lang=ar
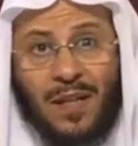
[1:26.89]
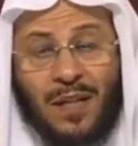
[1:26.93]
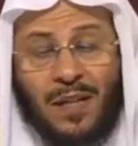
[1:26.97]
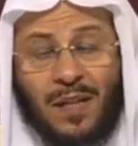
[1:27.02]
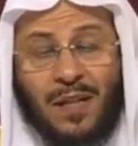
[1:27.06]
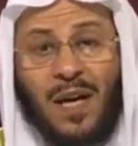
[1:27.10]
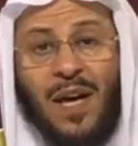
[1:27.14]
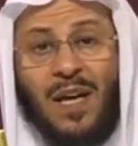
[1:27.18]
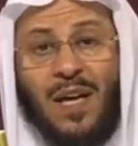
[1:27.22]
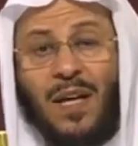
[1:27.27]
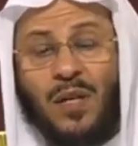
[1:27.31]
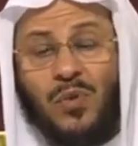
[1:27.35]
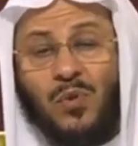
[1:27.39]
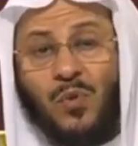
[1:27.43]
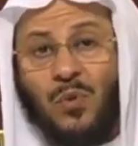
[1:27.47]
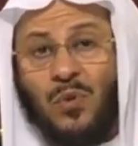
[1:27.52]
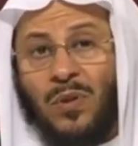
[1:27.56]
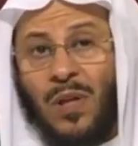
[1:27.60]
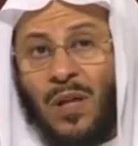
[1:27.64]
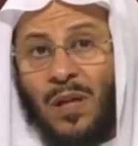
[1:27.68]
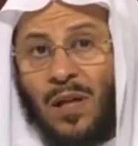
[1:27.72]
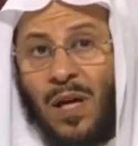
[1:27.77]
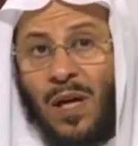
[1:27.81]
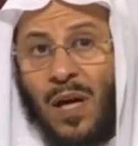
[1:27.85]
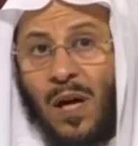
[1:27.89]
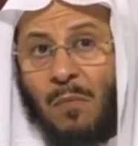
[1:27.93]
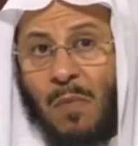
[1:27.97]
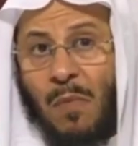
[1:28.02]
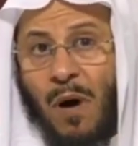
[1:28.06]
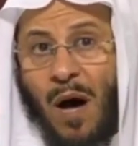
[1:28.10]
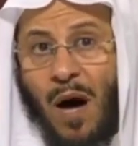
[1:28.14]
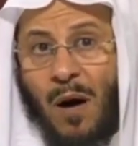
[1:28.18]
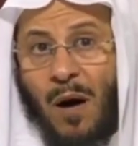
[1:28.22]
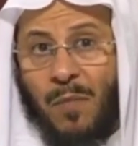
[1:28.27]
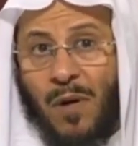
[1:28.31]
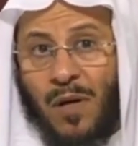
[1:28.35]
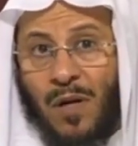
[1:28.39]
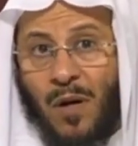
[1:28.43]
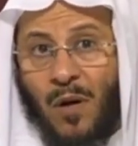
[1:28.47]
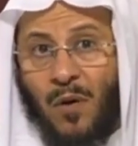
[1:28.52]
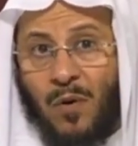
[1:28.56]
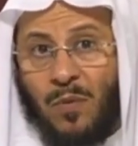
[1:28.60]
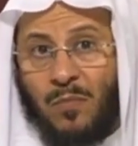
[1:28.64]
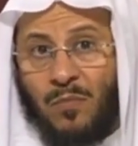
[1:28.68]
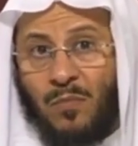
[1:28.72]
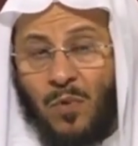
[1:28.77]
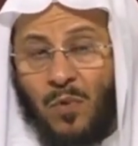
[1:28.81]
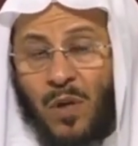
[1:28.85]
لا يعصون الله ما
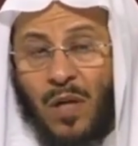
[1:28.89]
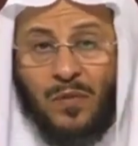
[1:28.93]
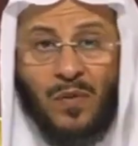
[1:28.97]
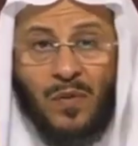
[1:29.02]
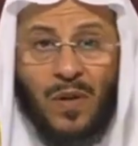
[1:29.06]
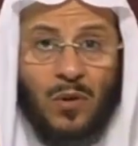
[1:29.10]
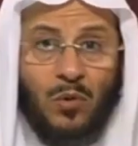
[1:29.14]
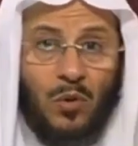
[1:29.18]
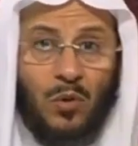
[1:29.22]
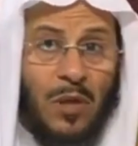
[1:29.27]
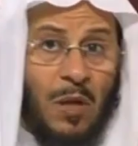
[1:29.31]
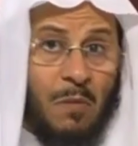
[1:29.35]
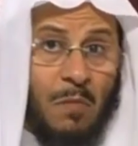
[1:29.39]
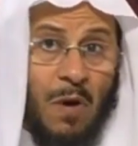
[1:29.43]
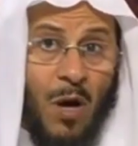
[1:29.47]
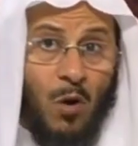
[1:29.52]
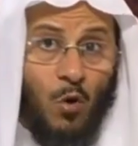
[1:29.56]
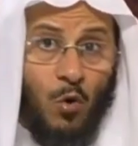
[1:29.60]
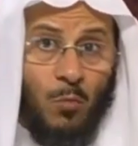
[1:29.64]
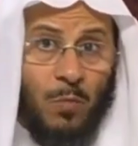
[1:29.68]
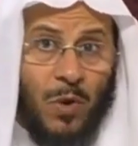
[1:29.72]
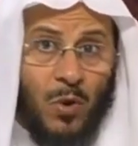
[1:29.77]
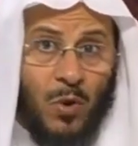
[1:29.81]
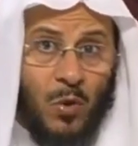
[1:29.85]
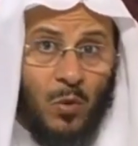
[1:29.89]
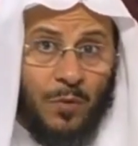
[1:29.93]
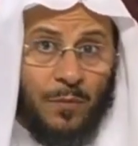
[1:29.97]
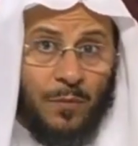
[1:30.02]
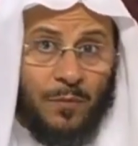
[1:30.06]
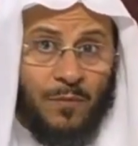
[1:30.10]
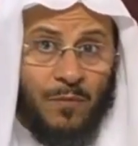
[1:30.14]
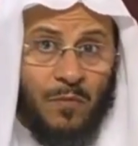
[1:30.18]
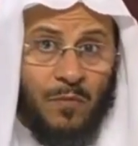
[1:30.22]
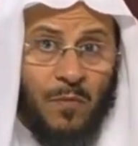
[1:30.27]
امرهم ويفعلون ما يؤمرون